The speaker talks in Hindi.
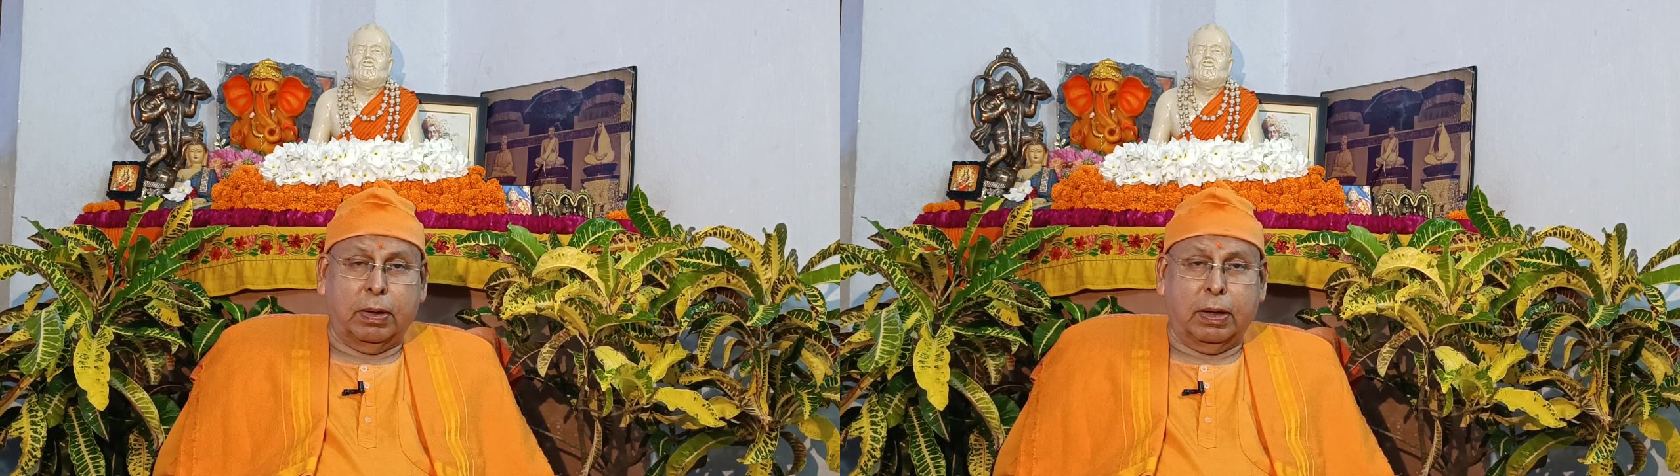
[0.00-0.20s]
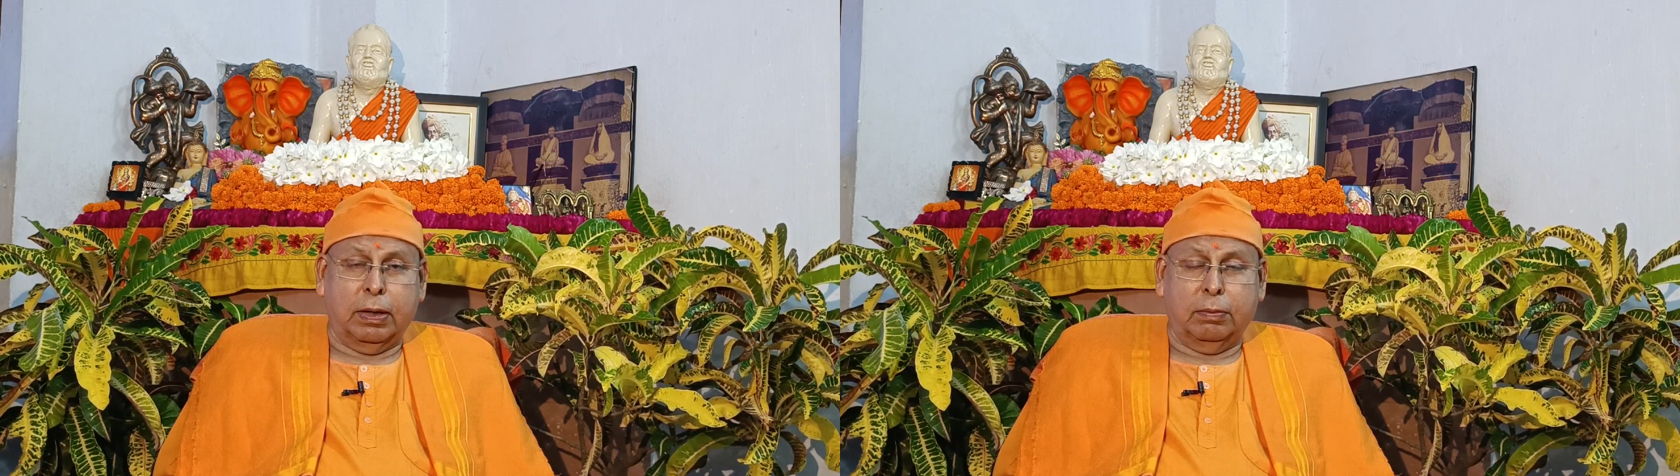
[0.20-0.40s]

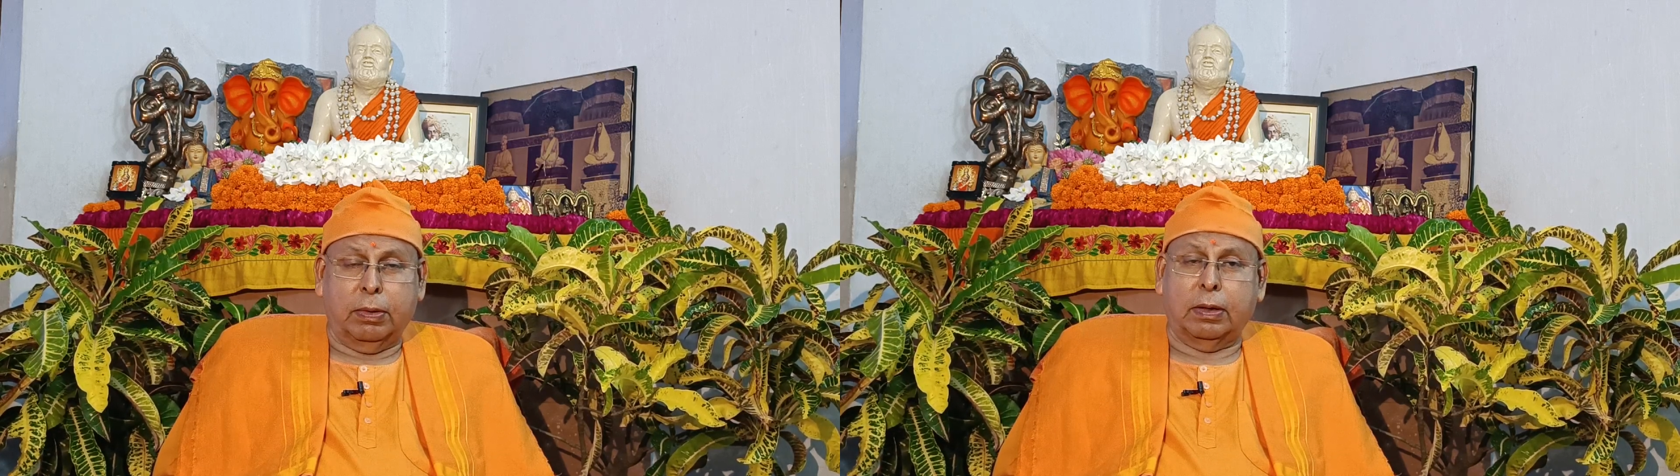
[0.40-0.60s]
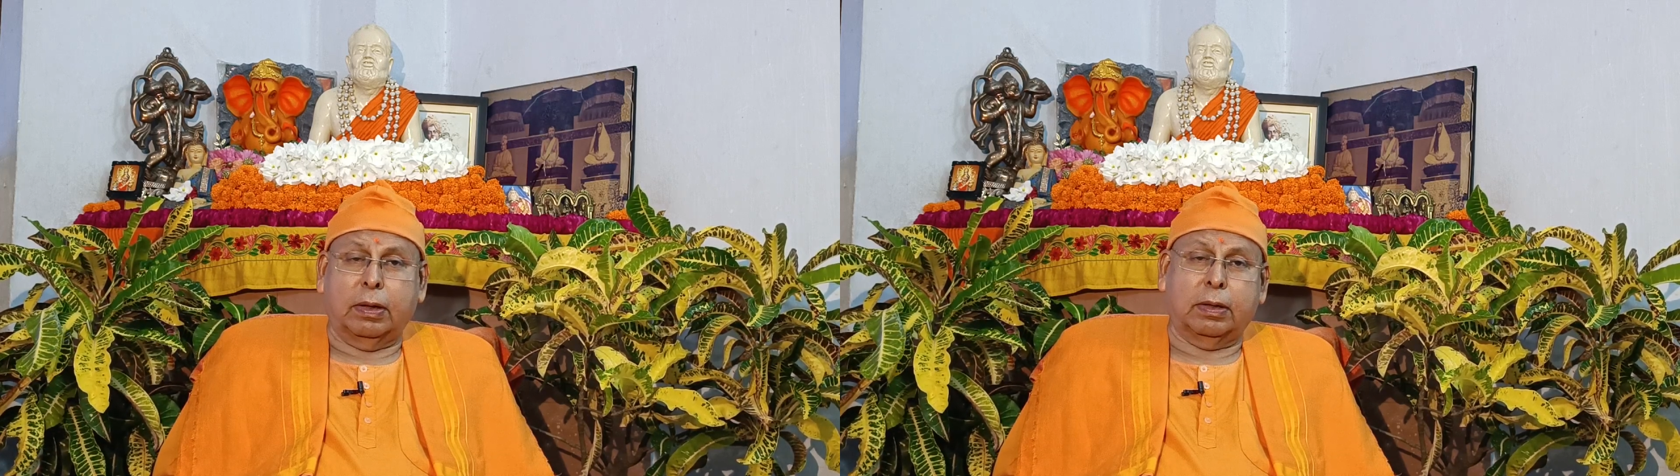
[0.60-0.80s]
ही
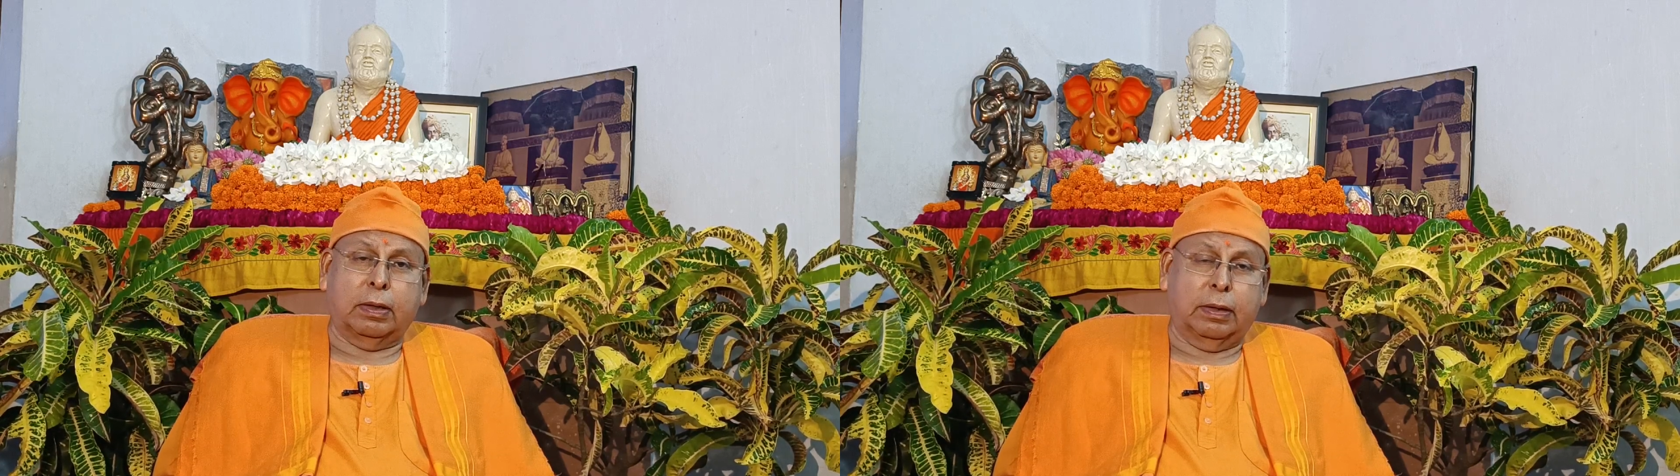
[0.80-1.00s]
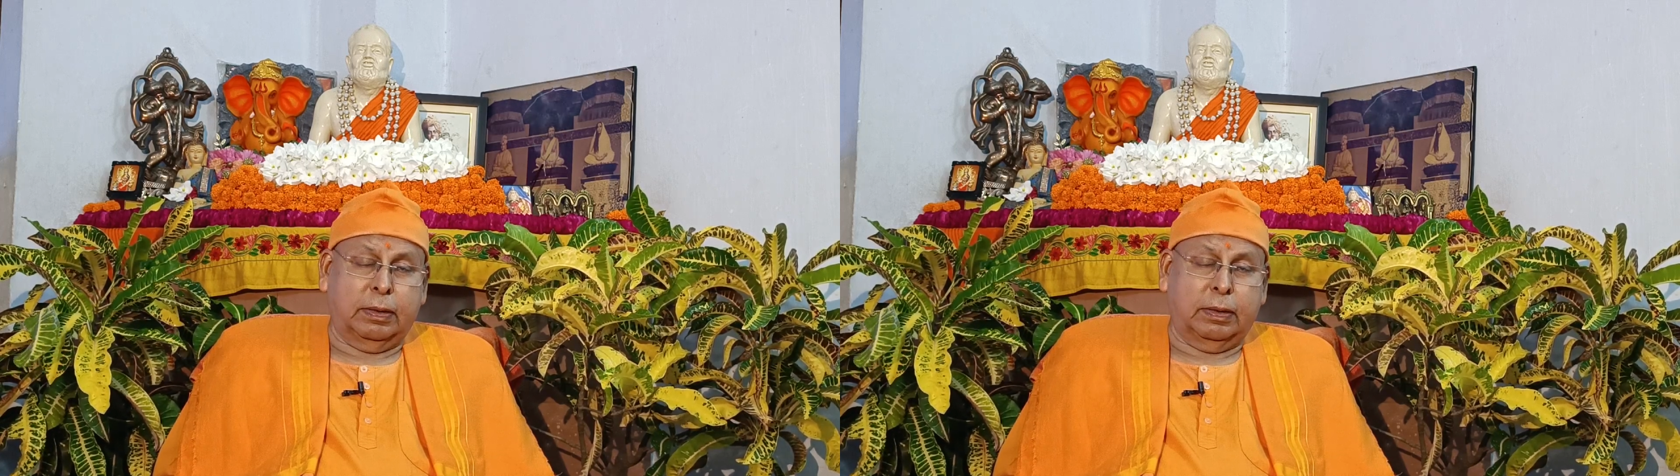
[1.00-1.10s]
वैराग्य है